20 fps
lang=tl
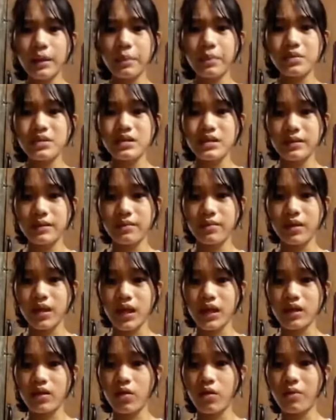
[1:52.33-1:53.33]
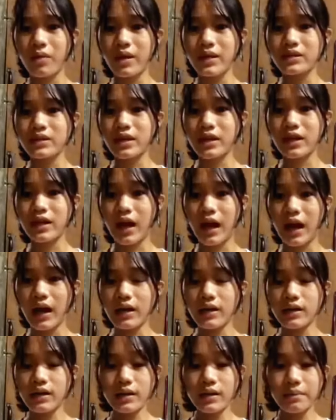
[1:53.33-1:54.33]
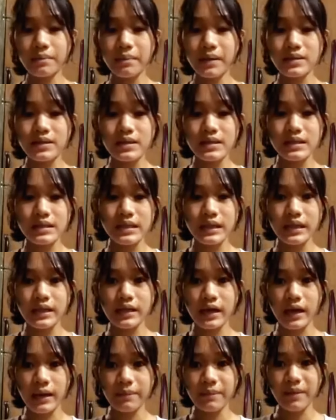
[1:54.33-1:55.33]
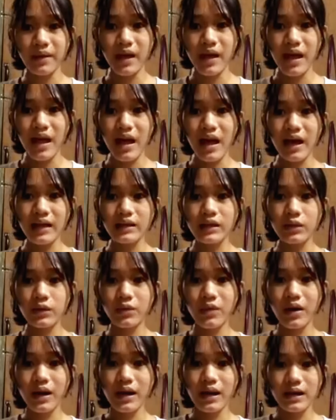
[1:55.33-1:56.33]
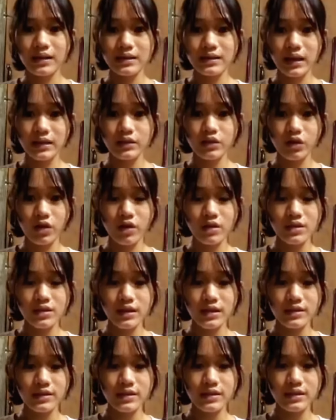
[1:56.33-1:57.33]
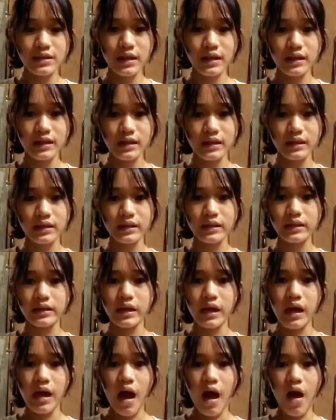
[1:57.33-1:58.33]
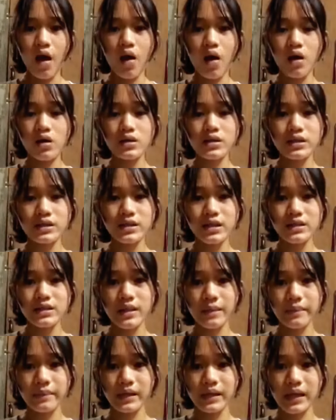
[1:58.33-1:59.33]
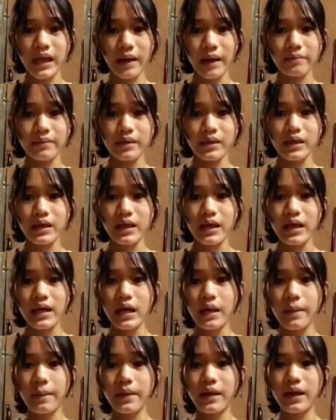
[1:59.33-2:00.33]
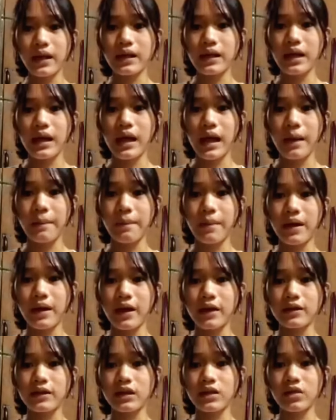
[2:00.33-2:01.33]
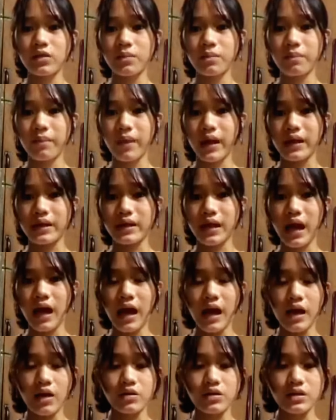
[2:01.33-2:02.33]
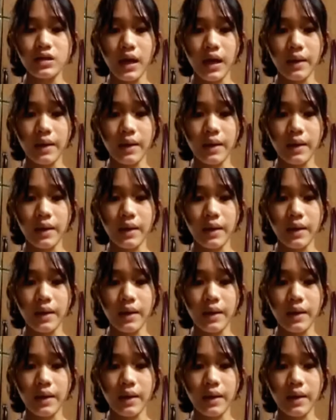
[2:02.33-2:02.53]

ay posible kung may tiyaga, pagsisikap, at tiwala sa Diyos at sa sarili. Ako sa Diyos sa may labi, ipinaglalaban ang tagumpay halos